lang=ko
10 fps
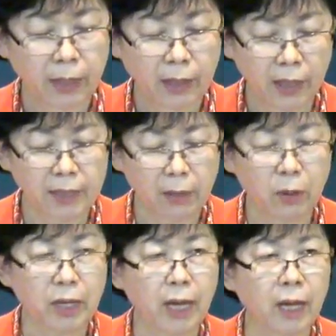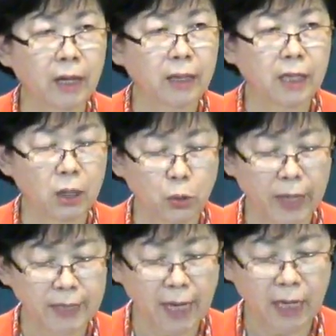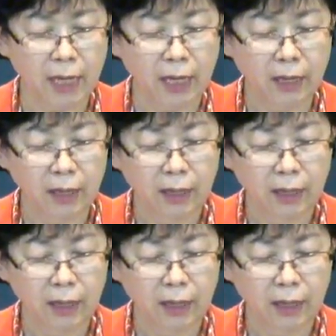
이 새벽에 기도의 자리,